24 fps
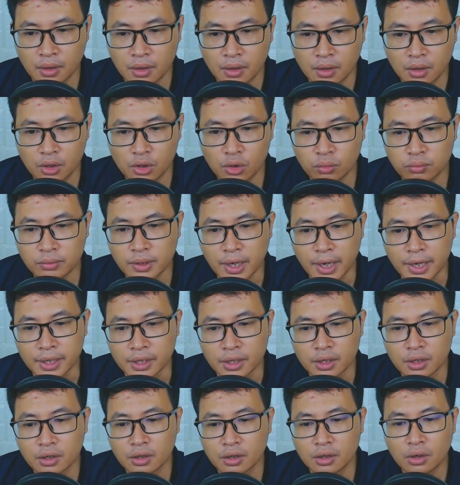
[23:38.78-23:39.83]
Lúc
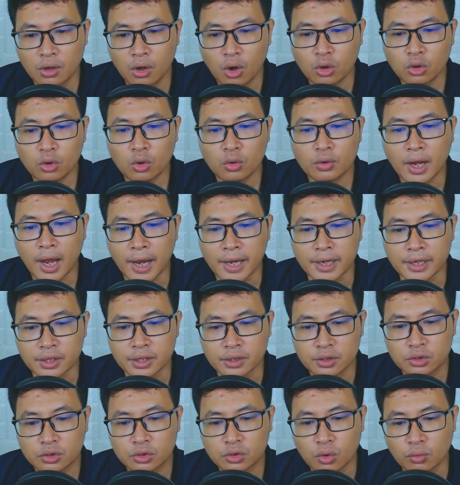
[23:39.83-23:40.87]
này hỗn độn hải
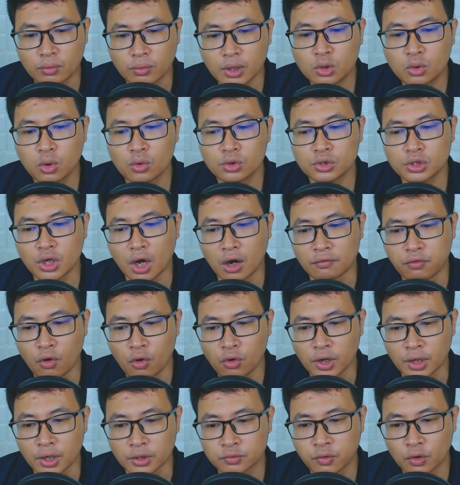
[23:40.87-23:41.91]
cũng đã thu nhỏ
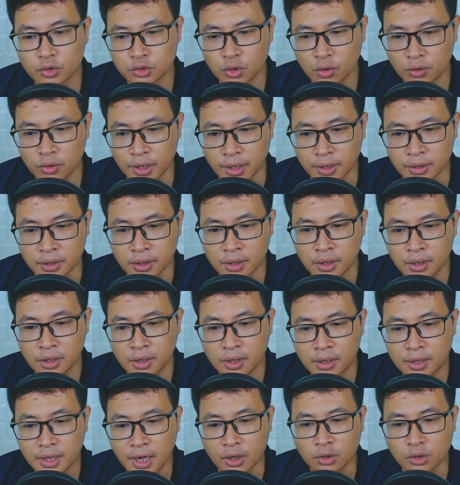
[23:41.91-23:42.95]
vô là vô số lần
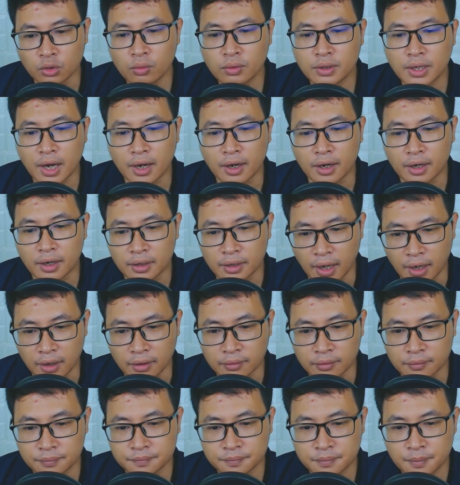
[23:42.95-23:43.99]
Càng lúc càng nặng
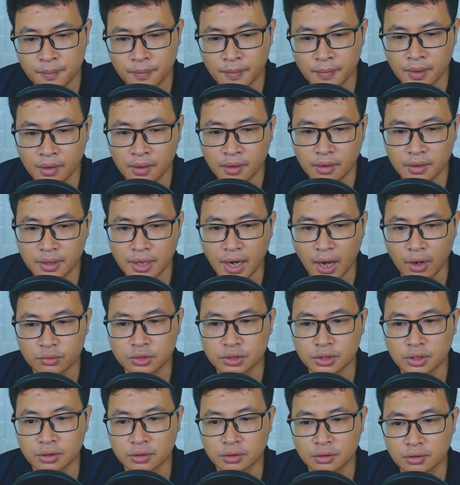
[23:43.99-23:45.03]
Đạo
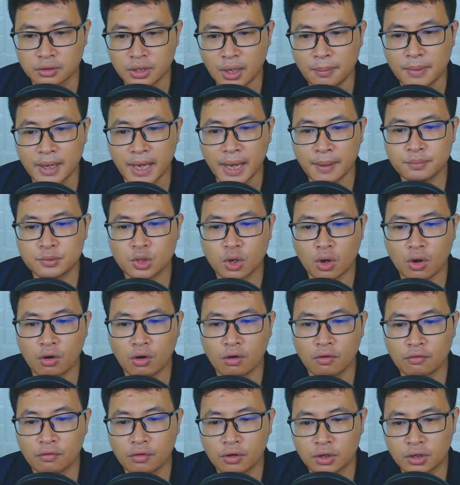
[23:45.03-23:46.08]
thường đã bị ép
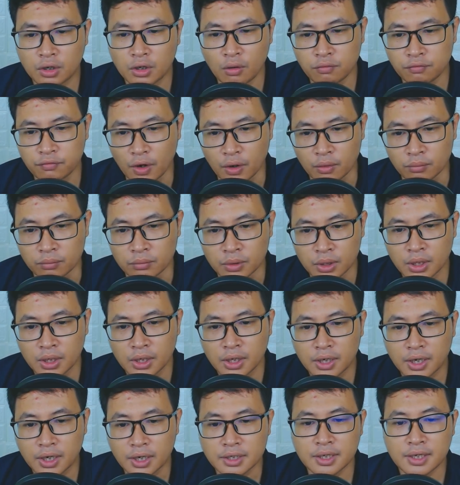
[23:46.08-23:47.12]
cho cong vòng
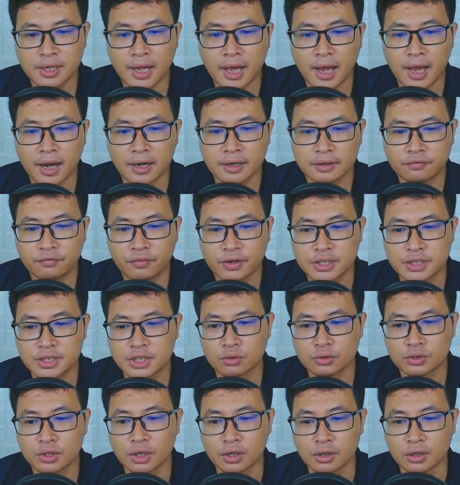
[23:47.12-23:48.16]
Gần như là phải
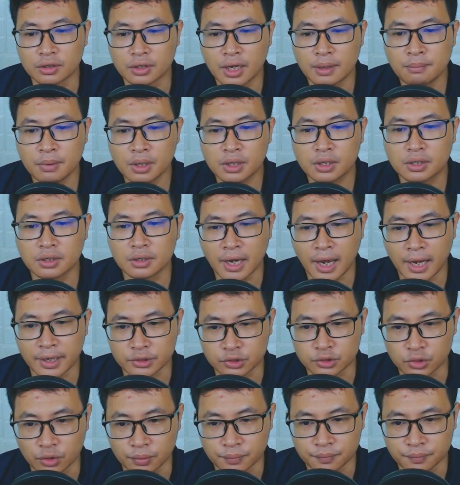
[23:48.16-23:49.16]
chịu đựng đến mức cực hạn rồi